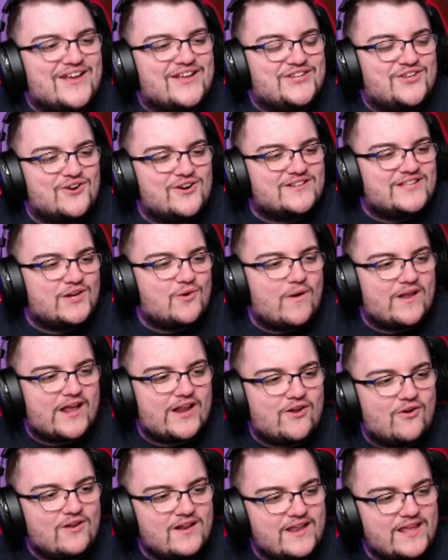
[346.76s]
Yo the one
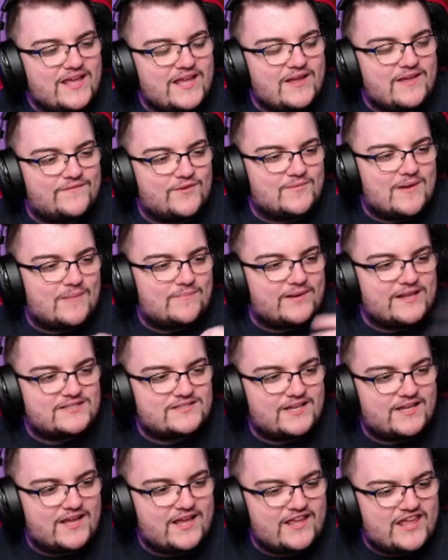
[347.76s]
and only from a
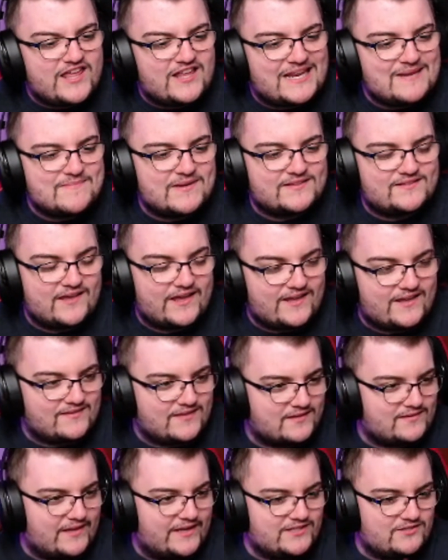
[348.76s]
present in Christmas time.
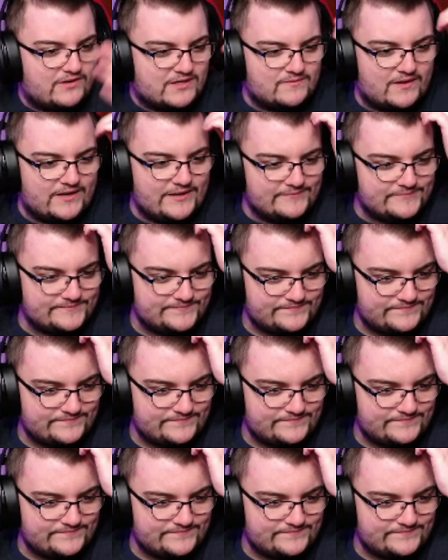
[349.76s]
Ya está, eso es, ¿vale?